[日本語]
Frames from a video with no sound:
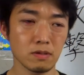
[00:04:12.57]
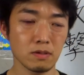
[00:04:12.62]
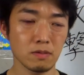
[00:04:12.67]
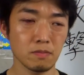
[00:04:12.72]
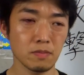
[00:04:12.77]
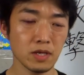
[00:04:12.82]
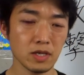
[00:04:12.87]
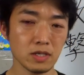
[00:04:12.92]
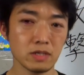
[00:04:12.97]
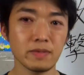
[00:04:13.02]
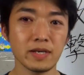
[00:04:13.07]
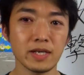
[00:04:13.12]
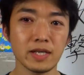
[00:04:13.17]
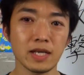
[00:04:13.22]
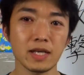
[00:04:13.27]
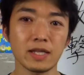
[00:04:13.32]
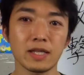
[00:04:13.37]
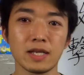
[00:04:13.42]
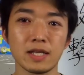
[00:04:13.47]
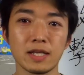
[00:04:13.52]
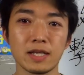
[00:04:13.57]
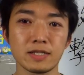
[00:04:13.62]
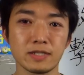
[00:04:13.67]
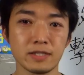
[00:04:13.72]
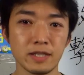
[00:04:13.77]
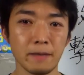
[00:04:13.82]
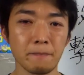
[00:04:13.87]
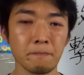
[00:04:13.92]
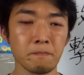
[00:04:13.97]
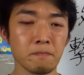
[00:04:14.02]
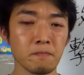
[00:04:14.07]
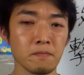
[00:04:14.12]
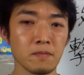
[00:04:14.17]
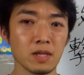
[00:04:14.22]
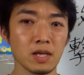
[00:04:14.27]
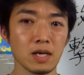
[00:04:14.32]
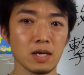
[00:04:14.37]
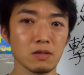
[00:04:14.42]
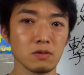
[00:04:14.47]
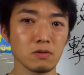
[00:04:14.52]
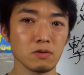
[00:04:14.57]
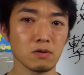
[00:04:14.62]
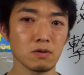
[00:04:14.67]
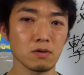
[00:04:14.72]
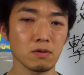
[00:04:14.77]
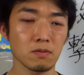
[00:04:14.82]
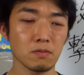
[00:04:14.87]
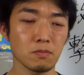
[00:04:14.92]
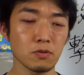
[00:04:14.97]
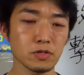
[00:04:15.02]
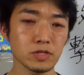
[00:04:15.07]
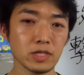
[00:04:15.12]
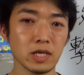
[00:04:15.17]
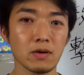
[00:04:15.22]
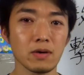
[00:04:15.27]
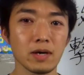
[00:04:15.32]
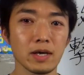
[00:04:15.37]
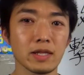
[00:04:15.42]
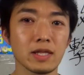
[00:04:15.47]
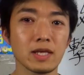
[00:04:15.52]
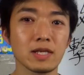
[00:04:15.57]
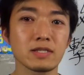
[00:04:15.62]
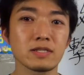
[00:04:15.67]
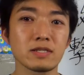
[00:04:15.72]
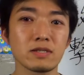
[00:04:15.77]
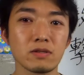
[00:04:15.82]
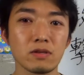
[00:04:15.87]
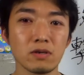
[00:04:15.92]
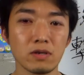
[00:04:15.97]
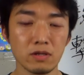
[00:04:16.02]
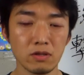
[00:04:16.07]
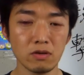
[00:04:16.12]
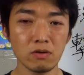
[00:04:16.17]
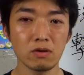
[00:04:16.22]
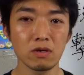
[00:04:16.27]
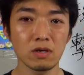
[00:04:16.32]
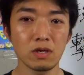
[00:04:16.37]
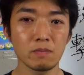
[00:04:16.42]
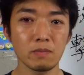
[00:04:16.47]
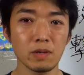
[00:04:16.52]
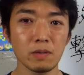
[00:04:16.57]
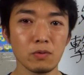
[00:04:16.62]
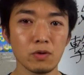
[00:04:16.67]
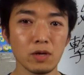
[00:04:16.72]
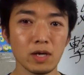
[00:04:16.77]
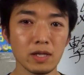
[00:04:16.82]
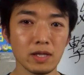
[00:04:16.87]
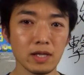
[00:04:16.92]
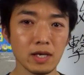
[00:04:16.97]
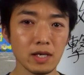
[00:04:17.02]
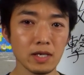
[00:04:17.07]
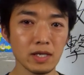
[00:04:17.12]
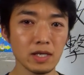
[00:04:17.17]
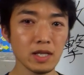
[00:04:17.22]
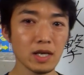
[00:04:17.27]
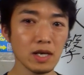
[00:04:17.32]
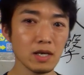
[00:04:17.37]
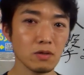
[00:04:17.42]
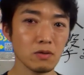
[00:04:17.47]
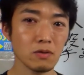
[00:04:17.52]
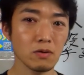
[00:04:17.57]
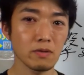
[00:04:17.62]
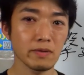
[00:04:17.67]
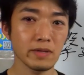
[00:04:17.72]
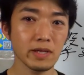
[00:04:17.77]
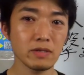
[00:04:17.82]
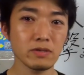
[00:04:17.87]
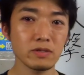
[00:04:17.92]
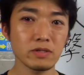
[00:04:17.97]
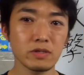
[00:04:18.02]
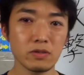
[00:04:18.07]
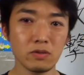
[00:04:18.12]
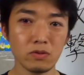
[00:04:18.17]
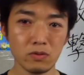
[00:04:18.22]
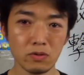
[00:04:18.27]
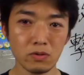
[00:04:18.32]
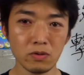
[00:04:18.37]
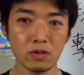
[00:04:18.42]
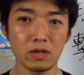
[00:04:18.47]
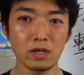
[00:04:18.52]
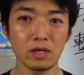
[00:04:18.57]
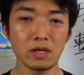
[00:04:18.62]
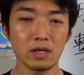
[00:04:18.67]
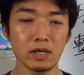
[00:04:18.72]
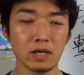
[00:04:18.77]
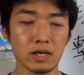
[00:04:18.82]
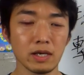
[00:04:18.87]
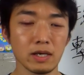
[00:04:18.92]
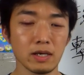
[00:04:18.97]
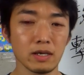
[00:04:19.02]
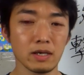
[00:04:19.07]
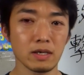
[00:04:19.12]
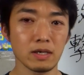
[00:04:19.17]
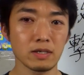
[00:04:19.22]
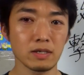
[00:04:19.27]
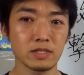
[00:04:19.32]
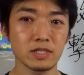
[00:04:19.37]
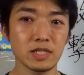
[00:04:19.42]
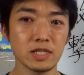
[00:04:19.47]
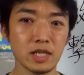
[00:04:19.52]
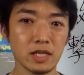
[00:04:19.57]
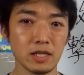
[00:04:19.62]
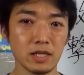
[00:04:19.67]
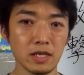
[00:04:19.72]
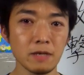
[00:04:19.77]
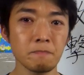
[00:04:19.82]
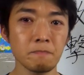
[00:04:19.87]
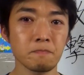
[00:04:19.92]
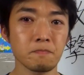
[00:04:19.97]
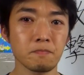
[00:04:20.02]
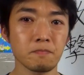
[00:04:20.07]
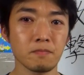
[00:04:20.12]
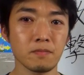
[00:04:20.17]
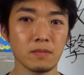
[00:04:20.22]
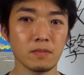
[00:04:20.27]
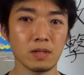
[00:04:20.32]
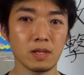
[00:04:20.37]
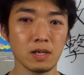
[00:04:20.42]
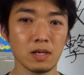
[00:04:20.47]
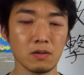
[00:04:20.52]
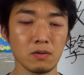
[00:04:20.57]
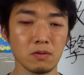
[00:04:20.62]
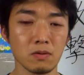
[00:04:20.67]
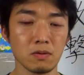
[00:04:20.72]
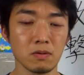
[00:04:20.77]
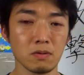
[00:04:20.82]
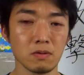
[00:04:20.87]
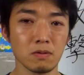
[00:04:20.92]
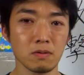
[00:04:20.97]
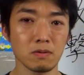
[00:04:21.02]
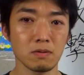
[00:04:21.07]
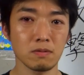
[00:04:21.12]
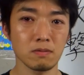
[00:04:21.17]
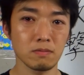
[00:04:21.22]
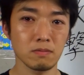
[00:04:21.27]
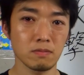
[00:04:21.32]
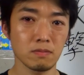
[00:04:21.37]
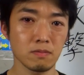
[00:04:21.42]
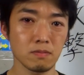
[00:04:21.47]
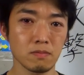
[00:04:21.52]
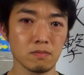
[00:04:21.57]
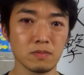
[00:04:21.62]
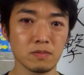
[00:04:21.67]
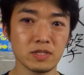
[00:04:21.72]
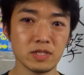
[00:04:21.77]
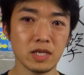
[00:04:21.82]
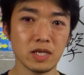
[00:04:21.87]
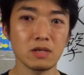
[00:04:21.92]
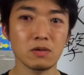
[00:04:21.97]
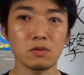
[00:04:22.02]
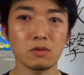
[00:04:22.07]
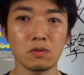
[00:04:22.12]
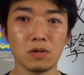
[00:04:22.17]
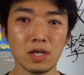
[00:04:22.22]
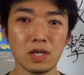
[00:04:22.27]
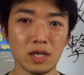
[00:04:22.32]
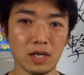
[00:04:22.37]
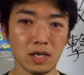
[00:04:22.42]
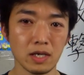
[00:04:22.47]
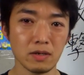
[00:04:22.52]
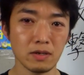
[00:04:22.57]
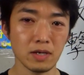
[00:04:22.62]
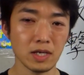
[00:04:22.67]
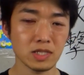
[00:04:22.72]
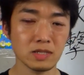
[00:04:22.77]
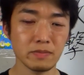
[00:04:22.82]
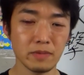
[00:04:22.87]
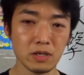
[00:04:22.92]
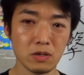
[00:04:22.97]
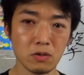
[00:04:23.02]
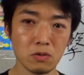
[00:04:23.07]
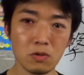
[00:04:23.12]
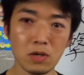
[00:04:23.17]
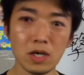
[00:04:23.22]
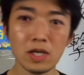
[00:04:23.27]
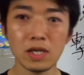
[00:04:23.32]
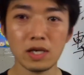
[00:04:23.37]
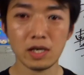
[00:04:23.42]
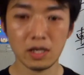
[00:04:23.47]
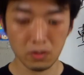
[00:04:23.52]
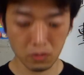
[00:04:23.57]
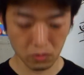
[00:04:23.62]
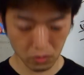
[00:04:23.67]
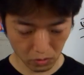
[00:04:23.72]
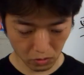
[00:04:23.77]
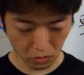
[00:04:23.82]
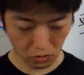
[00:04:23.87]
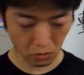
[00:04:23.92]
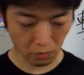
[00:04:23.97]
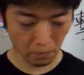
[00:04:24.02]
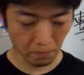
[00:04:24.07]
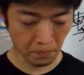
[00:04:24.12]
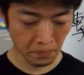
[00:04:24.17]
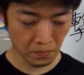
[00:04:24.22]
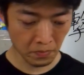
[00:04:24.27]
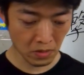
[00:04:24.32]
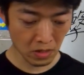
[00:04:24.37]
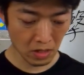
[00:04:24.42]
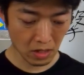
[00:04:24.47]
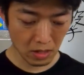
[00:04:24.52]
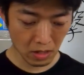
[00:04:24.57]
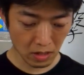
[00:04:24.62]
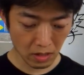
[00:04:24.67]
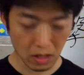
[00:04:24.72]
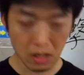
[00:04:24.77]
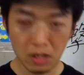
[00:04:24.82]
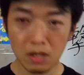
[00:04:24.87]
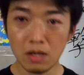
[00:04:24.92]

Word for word: ビラ配りだったりですね、あのポスターを貼ったりする時の、まあ、ボランティアリーダーとなる人を、えー、事前にあの見つけることができる、集めることができるということで、